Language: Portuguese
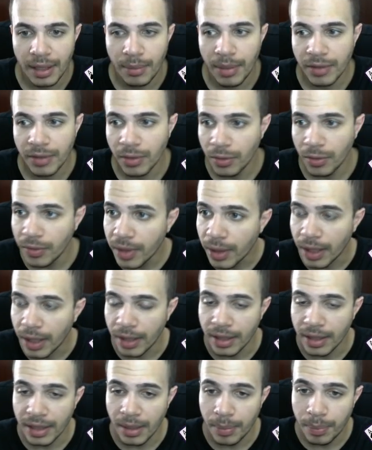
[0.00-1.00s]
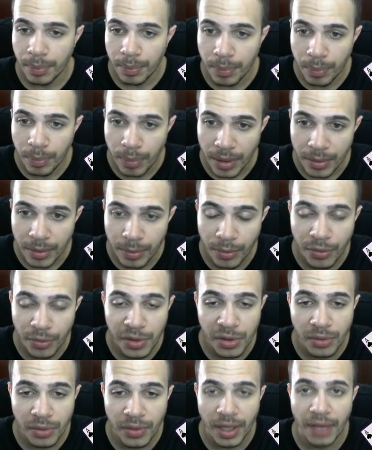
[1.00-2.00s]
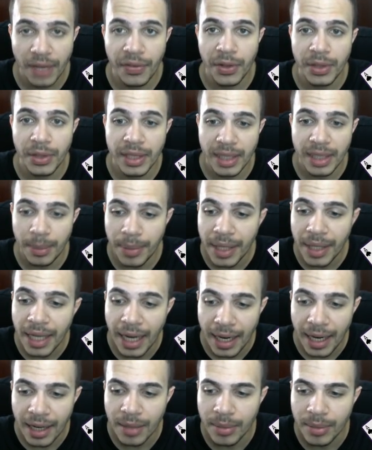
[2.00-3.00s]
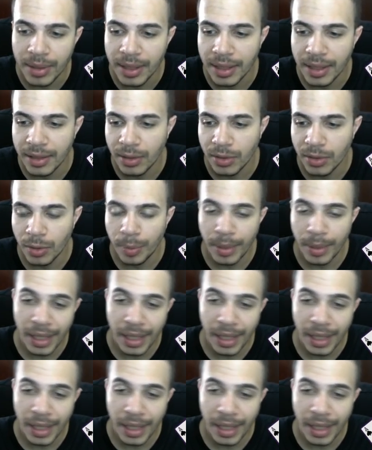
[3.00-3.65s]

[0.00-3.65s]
Mas vamos ver, eu quero tentar, pra, pro vídeo não ficar feio, tentar pegar a arma, né? Então se eu